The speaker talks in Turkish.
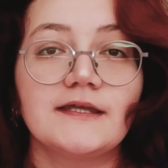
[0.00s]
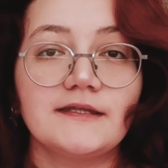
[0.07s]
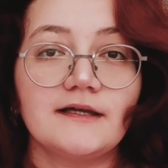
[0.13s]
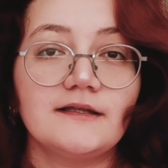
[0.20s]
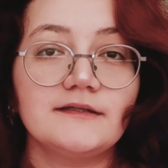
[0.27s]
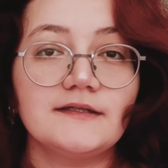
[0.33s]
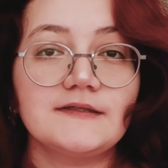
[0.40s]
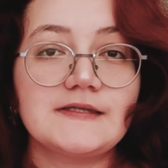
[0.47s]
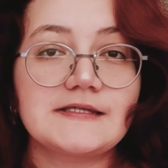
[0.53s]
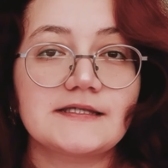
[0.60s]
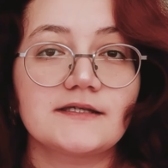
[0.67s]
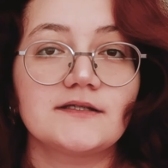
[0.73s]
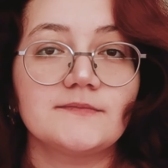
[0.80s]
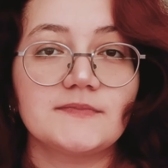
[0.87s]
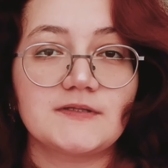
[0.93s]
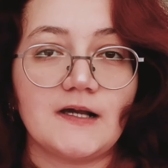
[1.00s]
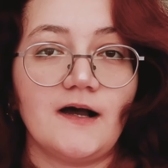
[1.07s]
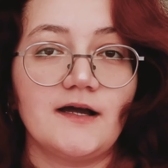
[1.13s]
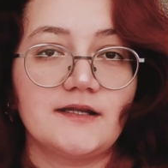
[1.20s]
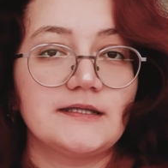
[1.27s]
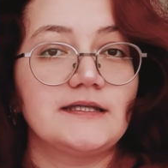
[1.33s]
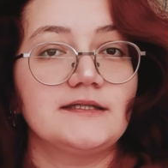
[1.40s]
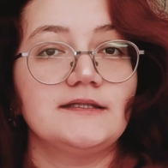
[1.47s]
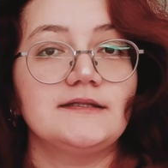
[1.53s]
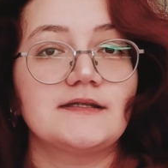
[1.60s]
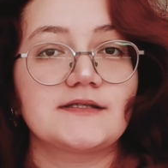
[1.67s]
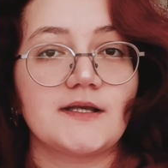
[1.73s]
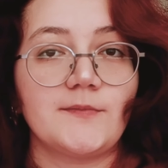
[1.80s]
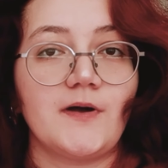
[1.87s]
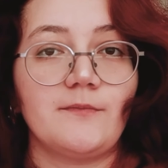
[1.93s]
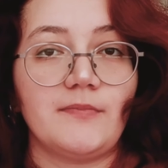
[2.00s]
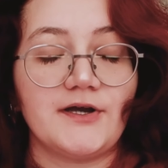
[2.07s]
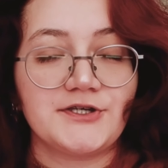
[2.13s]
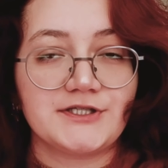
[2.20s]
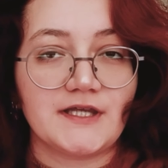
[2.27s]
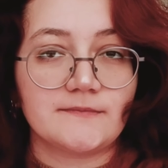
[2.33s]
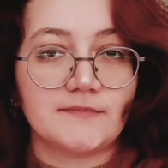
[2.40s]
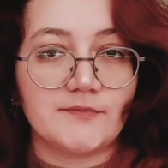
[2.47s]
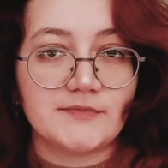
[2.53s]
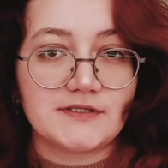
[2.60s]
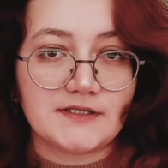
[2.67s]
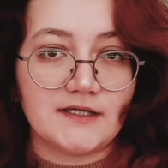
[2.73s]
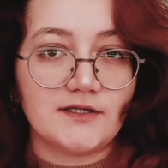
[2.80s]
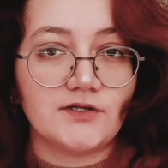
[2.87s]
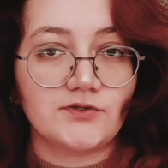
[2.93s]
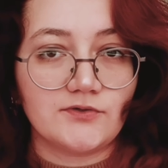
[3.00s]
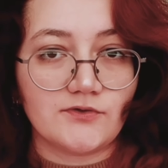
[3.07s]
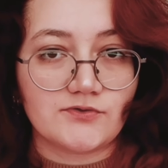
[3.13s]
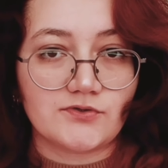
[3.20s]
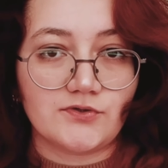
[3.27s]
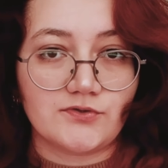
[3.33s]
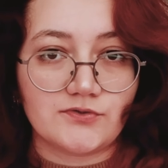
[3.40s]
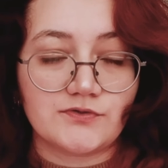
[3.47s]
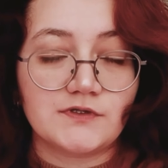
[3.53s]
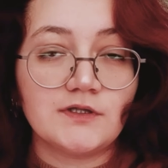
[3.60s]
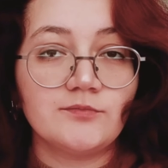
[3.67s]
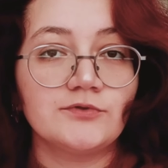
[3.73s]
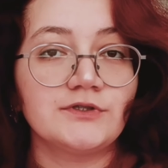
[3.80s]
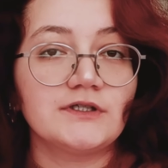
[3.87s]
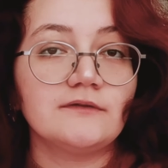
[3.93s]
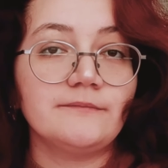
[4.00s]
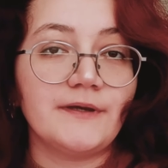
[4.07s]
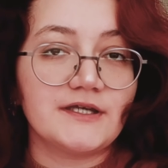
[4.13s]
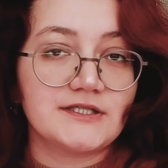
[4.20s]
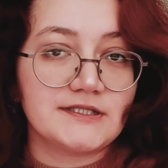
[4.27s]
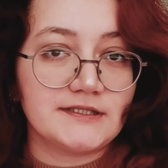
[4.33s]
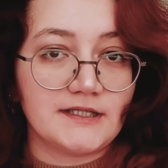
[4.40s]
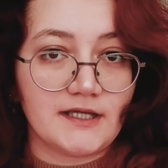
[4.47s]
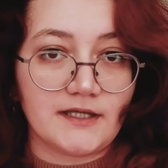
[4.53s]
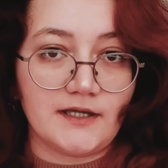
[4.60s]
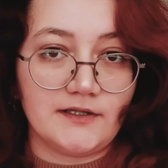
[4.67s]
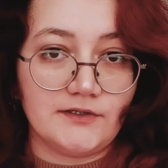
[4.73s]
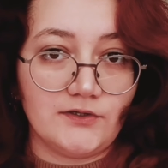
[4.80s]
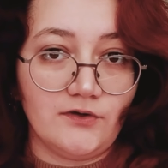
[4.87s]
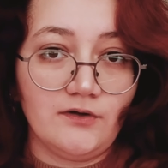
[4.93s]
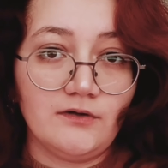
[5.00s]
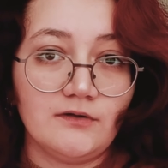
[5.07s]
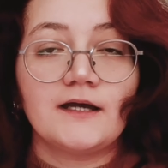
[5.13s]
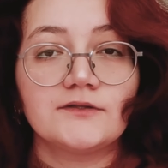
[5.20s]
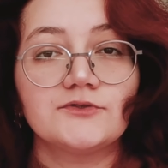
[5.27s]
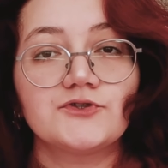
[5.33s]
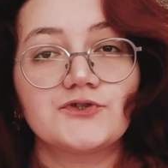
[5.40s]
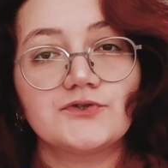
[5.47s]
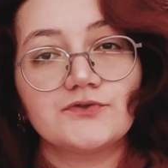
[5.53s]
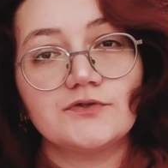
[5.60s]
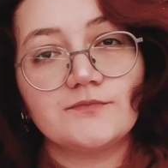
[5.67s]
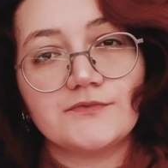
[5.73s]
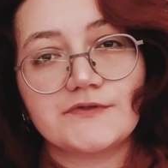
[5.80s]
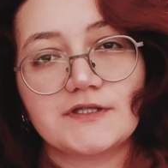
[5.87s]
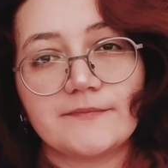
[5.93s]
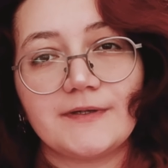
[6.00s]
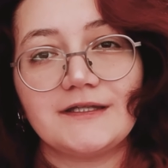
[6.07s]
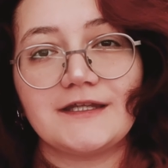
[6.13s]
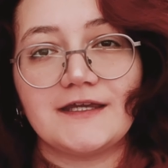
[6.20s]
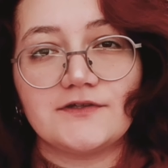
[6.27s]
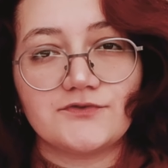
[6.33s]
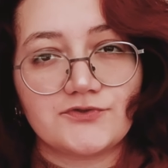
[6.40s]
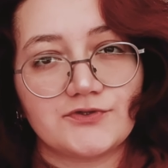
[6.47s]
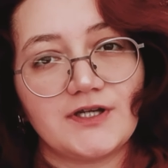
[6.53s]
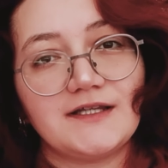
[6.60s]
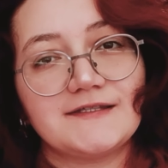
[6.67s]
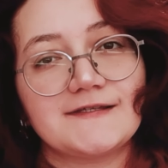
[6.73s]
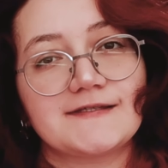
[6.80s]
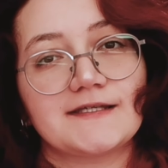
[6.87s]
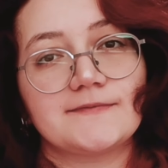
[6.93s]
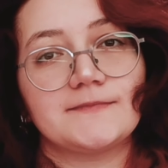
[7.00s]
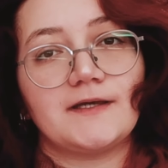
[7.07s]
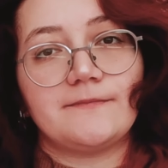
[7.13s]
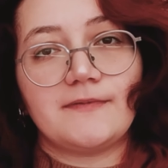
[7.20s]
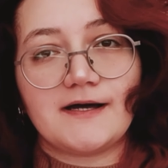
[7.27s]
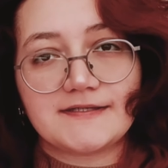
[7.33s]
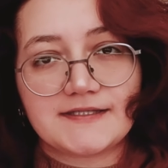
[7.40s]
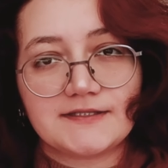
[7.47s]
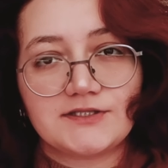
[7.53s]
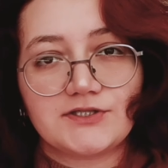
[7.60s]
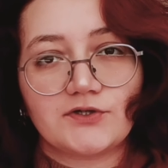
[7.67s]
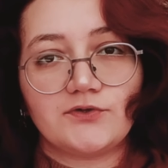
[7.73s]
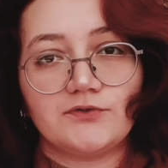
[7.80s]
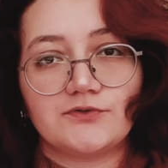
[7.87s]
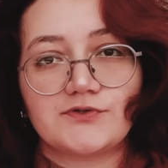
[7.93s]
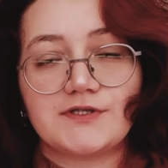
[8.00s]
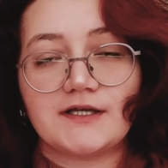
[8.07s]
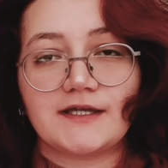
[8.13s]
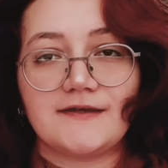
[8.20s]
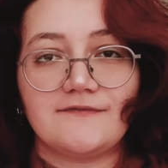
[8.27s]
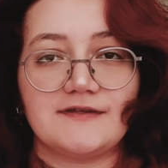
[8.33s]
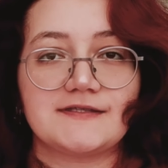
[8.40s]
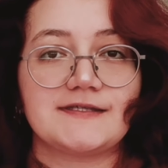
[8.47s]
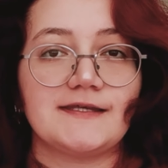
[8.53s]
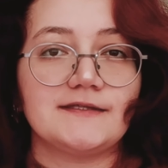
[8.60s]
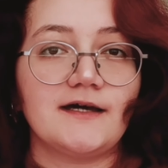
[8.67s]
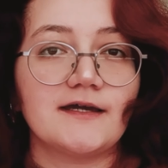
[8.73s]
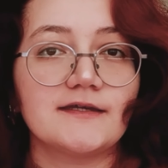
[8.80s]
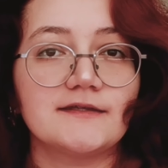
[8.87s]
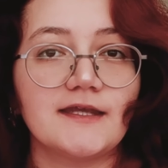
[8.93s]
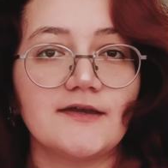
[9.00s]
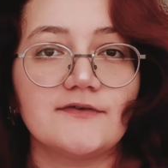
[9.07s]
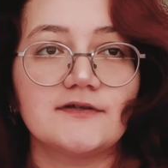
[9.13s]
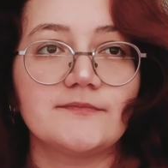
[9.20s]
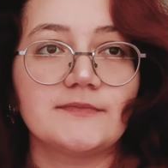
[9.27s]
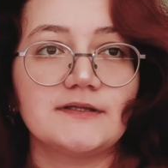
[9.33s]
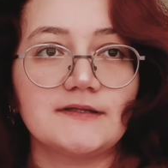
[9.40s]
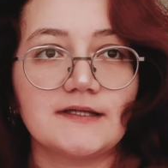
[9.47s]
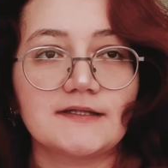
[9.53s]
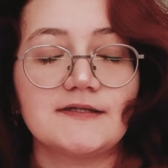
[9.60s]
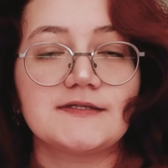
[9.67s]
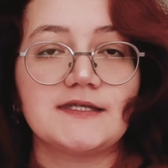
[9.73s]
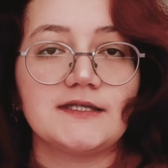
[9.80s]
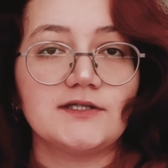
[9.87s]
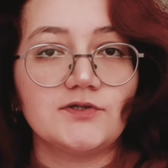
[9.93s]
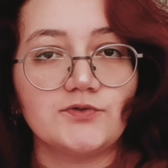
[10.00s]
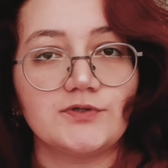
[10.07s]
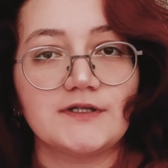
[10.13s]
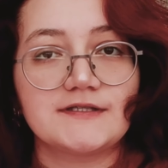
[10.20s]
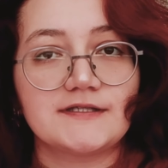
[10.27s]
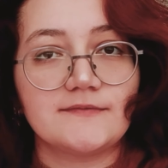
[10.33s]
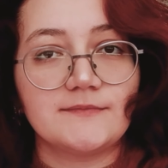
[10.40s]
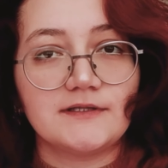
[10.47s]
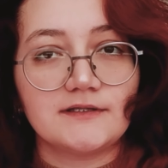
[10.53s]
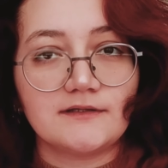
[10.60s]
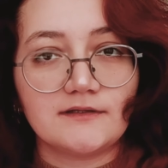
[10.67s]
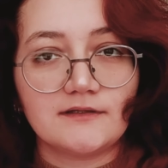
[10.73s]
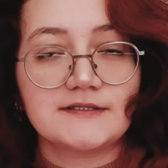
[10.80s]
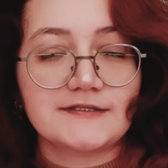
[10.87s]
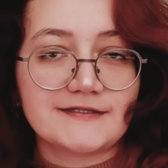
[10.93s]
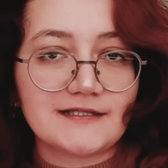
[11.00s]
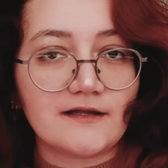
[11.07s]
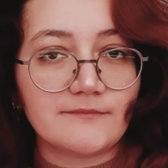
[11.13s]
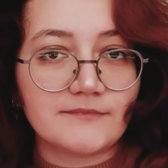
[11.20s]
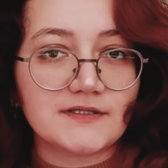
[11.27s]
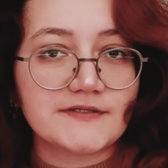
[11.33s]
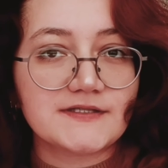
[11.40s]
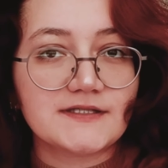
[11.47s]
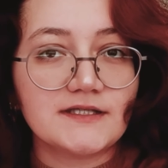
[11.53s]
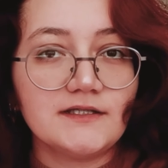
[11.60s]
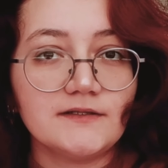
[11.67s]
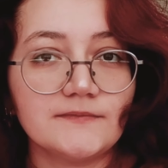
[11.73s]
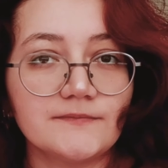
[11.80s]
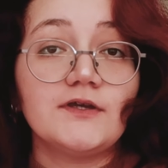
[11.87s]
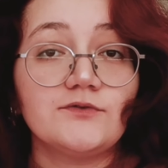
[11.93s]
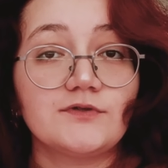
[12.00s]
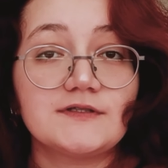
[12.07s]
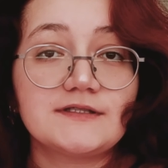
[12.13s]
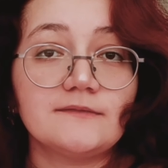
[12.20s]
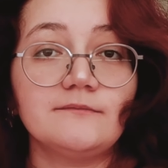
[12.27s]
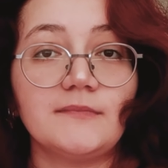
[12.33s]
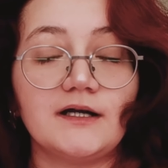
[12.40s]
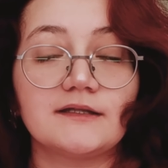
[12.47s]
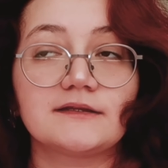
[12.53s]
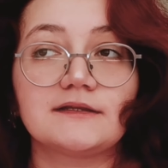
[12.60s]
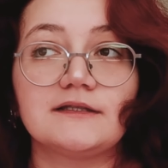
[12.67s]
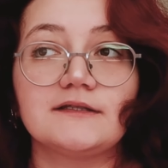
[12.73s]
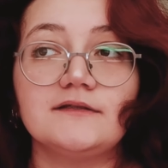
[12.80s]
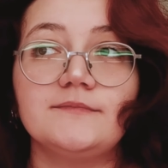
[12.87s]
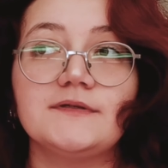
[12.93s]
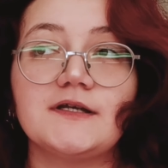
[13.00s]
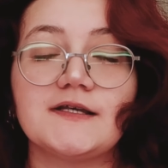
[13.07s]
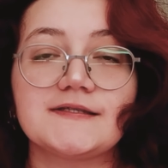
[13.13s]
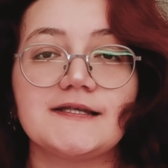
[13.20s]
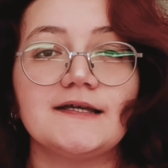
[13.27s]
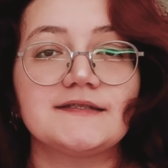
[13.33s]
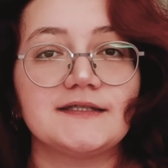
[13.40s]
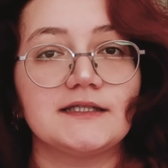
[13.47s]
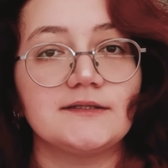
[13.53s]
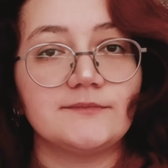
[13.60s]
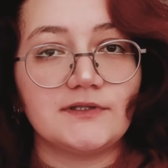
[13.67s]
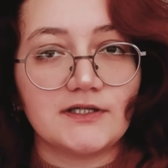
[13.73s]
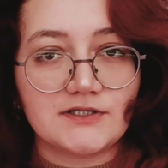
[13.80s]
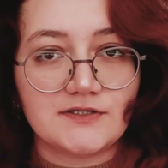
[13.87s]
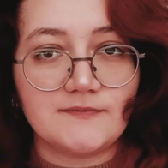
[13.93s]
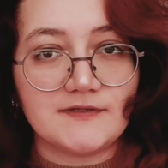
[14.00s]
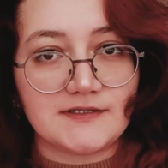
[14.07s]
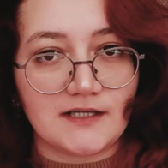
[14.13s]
Genelde tasarım tarihini ne zaman başlatmamız gerekiyor sorusu da bunların peşine geliyor. Yani düşündüğümüz zaman endüstriyel tasarımdan bahsedecek olursak evet sanayi devrimindeki seri üretimin hızlanması ve üretim bantları biraz daha tanımlayıcı bir